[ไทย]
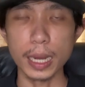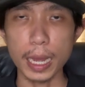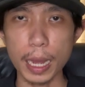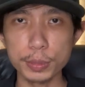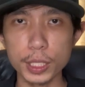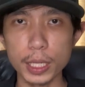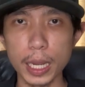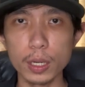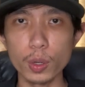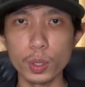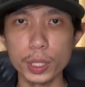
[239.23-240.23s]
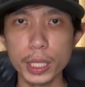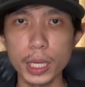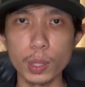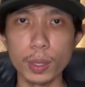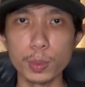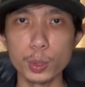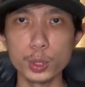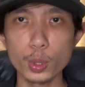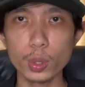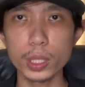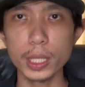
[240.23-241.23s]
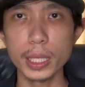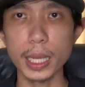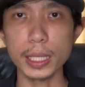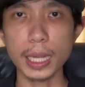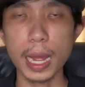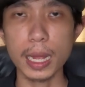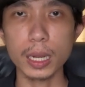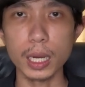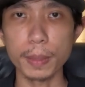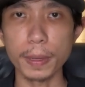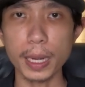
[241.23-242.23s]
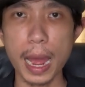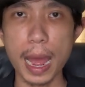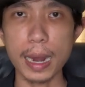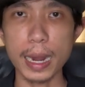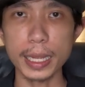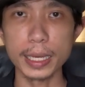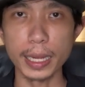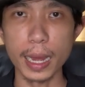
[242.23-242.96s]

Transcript: นะครับ ฉะนั้นคนที่เกิดวันพุธช่วงนี้เนี่ยถ้าเกิดปัญหาอะไรเนี่